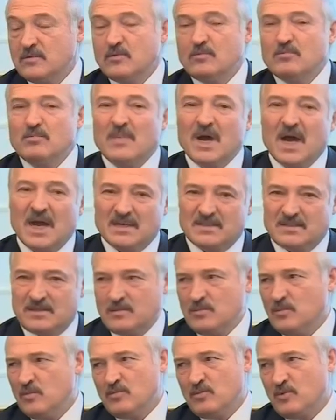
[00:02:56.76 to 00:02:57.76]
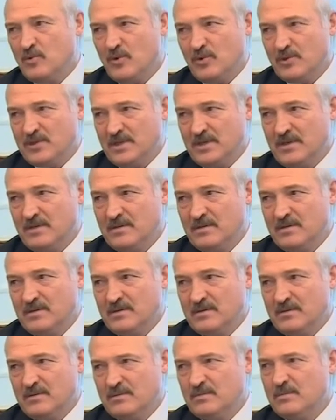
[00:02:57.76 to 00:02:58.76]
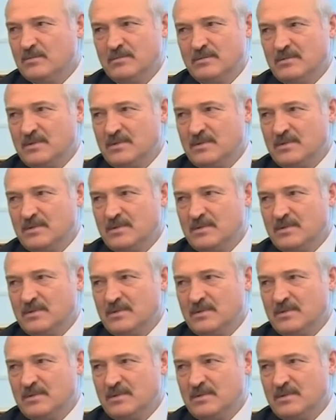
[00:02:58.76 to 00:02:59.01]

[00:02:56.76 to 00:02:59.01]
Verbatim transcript: ну, максимум года, ну,